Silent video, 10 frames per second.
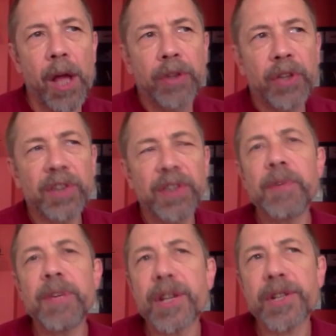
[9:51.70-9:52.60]
to są
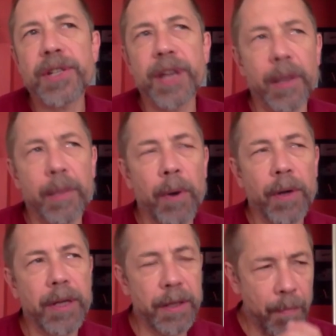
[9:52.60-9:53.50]
jeszcze
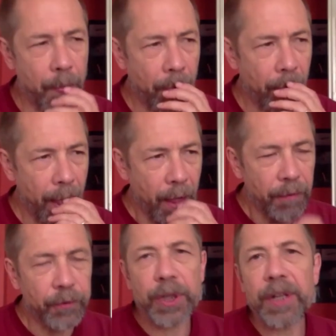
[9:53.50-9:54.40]
epoki,
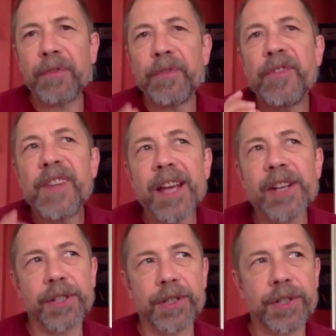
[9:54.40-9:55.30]
w których
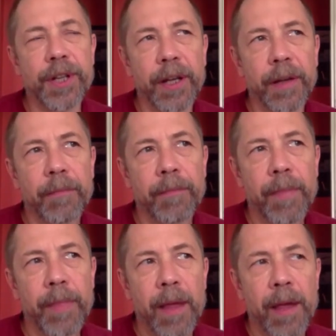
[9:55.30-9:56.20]
wierzy się
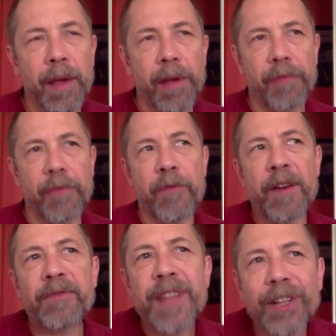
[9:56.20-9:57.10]
w
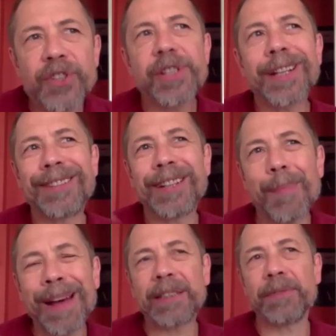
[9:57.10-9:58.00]
wewnętrzne
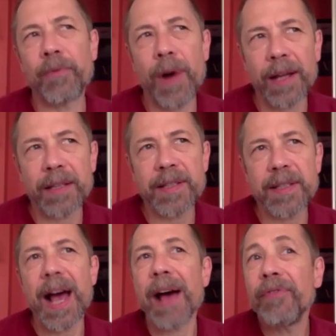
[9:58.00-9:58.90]
dylematy
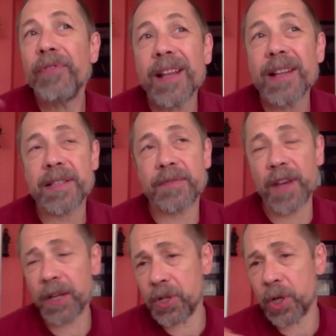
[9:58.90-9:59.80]
władzy, a więc w
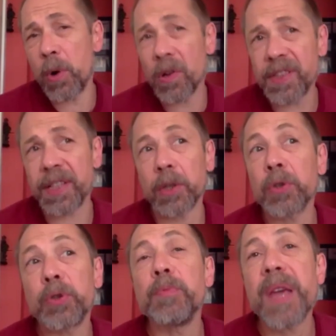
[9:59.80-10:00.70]
jakiś głos jego
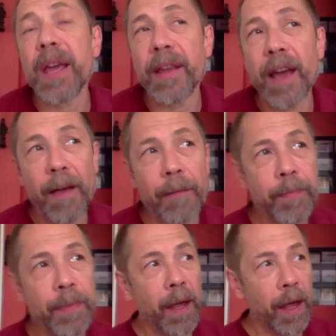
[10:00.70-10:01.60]
sumienia
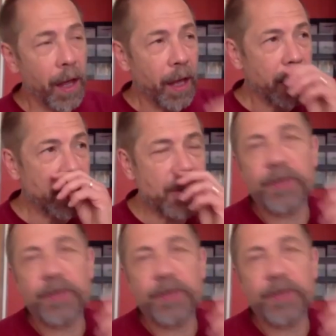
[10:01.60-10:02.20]
i